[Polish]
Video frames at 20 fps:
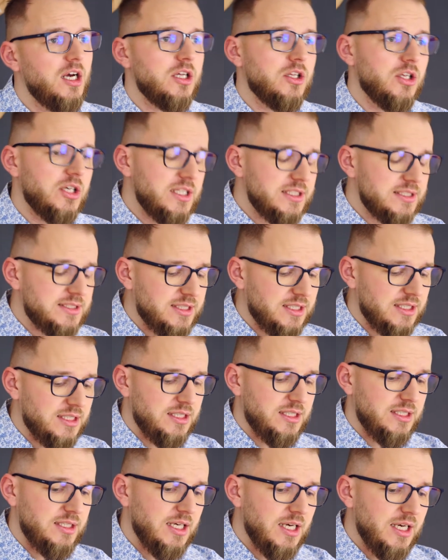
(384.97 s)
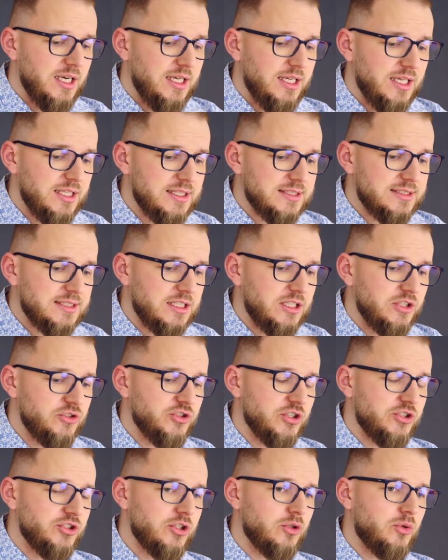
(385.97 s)
To jest e, jedna z takich
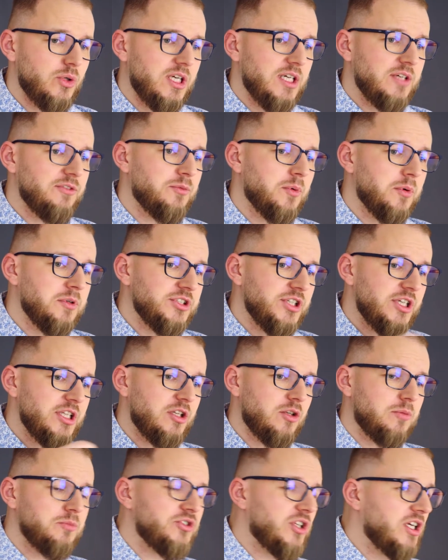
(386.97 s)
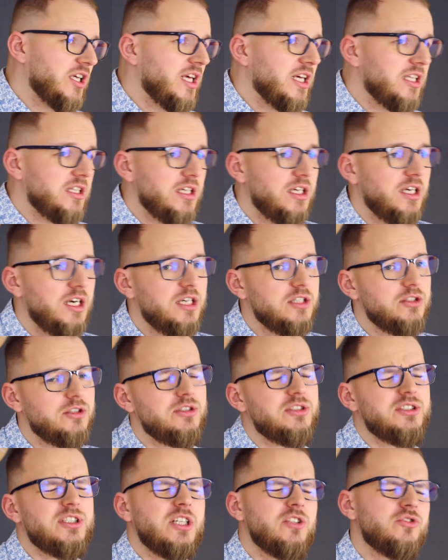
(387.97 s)
rzeczy, które w momencie, kiedy robisz ankiety, to
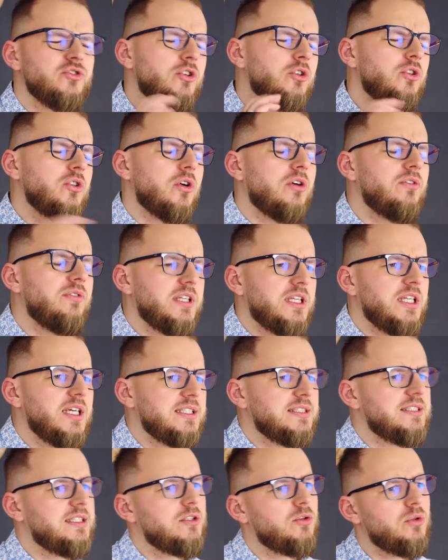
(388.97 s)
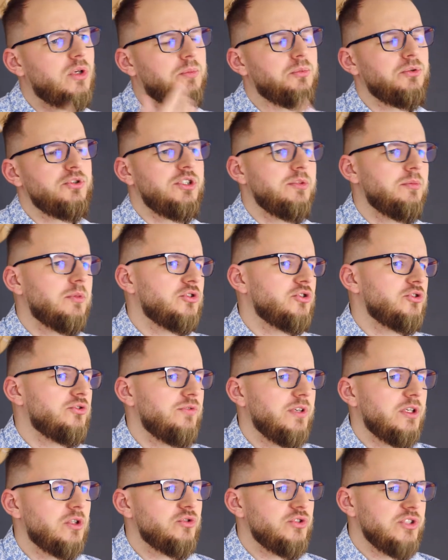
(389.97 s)
dostajesz gotowe teksty, które później możesz
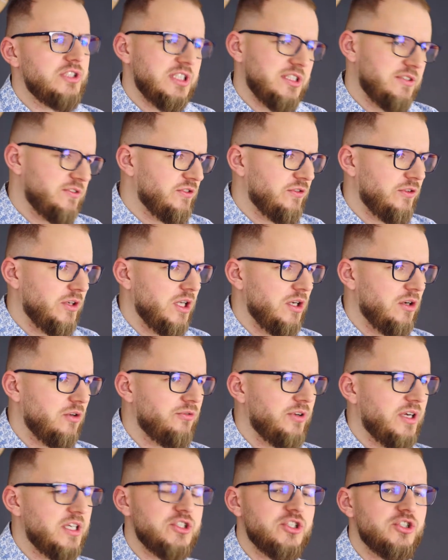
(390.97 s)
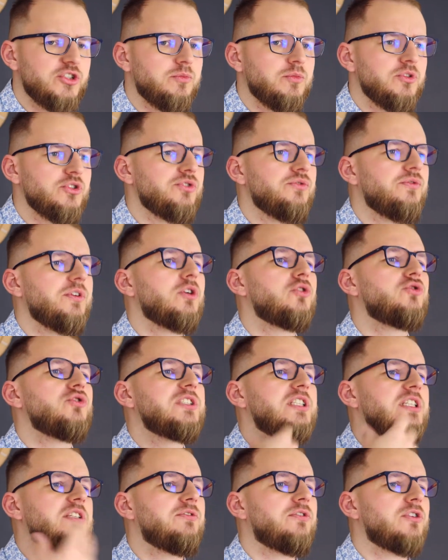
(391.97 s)
wykorzystać w swojej ofercie, czy możesz
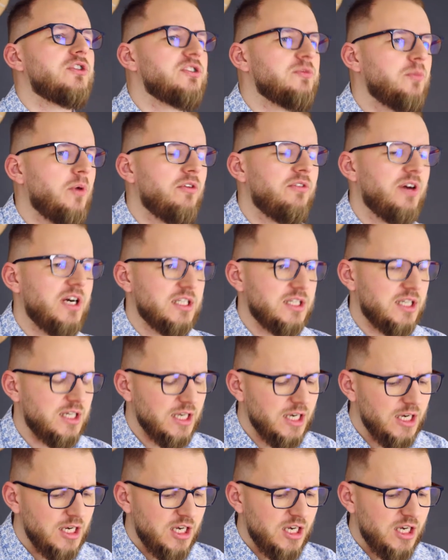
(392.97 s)
wykorzystać w rozmowach. Tak?